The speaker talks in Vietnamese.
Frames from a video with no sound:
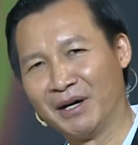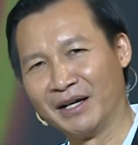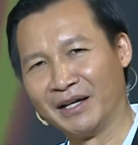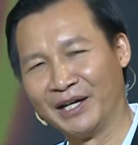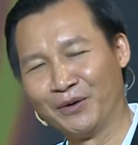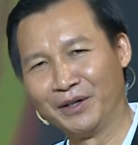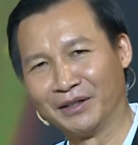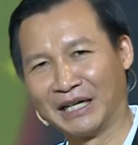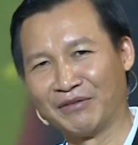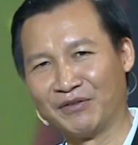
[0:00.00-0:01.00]
mời hiếu đưa
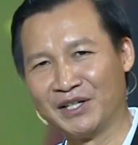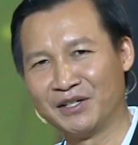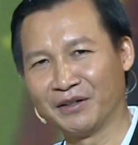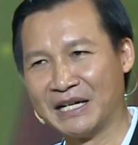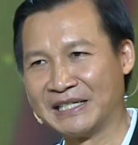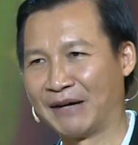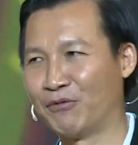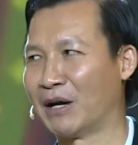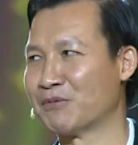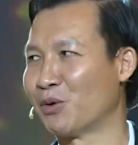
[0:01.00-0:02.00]
tay về phía trước để chạm
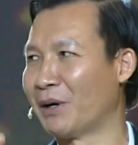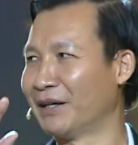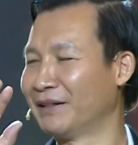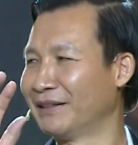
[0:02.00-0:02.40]
vào cảm xúc ạ